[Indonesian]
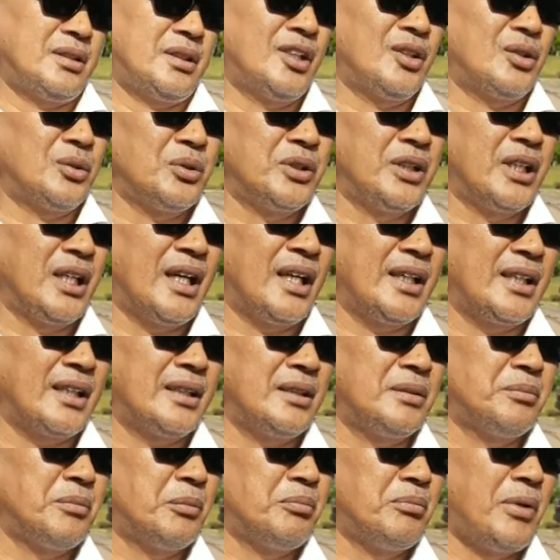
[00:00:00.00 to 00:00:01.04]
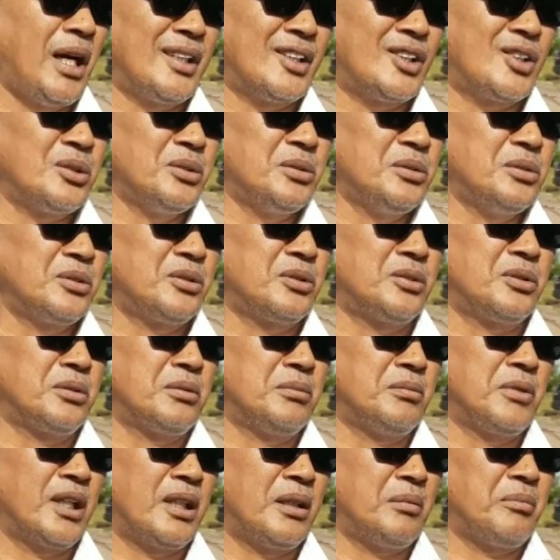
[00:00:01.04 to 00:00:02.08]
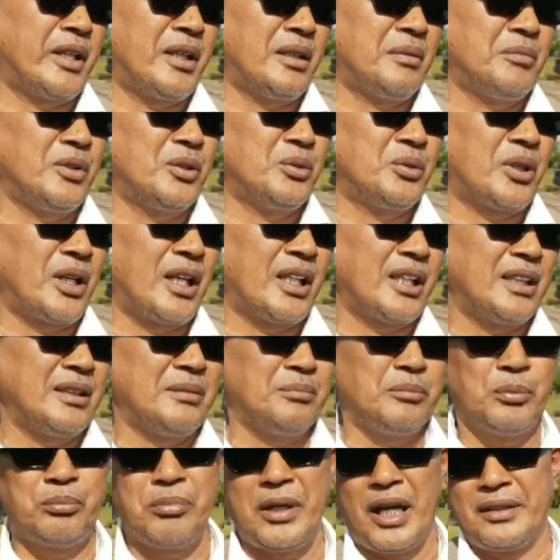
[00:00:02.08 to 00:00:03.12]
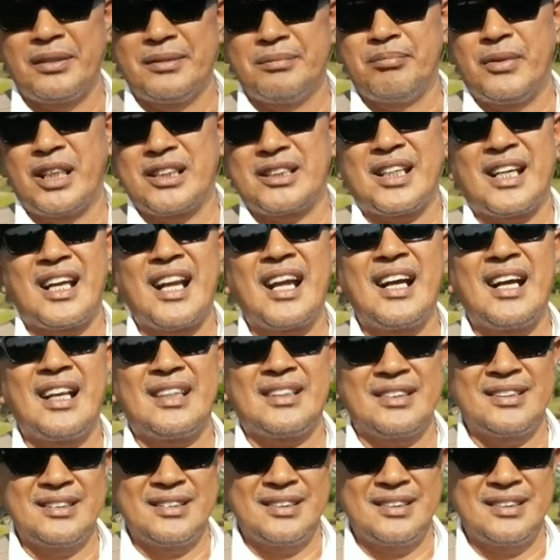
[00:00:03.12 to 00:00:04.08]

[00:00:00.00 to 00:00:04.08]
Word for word: tentunya ingin membantu untuk bagaimana mengurangi beban masyarakat